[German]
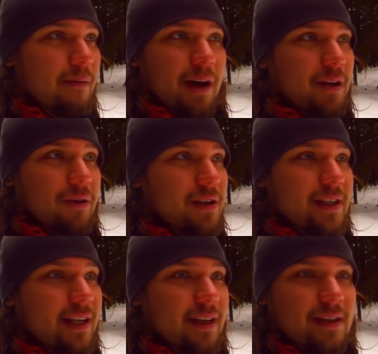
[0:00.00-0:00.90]
hat auch
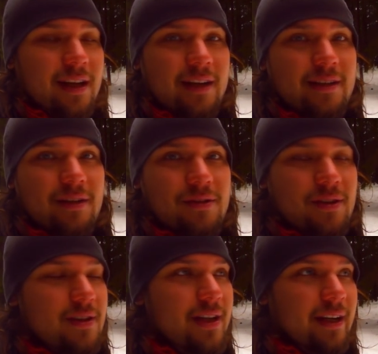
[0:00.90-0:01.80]
gesehen, da ist keine Sau
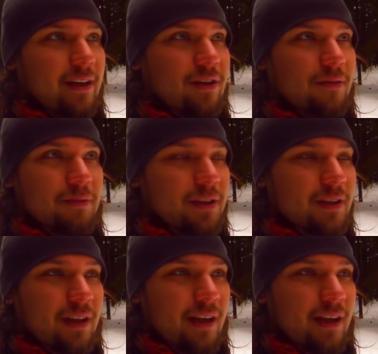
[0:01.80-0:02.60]
sonst lang gekommen ne?